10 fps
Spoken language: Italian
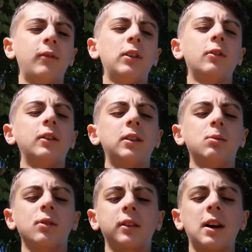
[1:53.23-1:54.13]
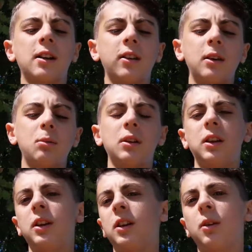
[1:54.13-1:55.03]
vi dovete portare dei
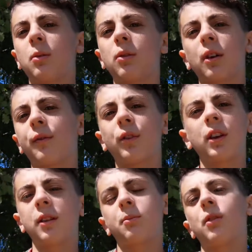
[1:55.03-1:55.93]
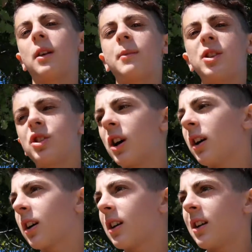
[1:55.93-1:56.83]
panini, quello che volete, un po' da
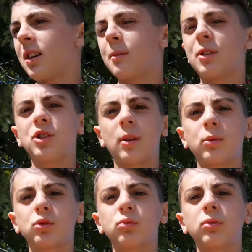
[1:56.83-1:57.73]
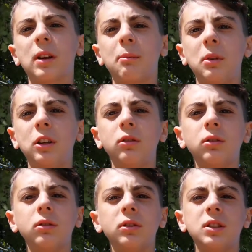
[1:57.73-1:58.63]
mangiare, che mangiamo su un
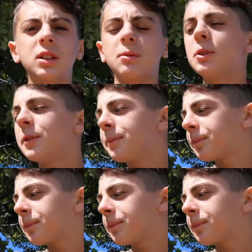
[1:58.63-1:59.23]
gambetto insieme.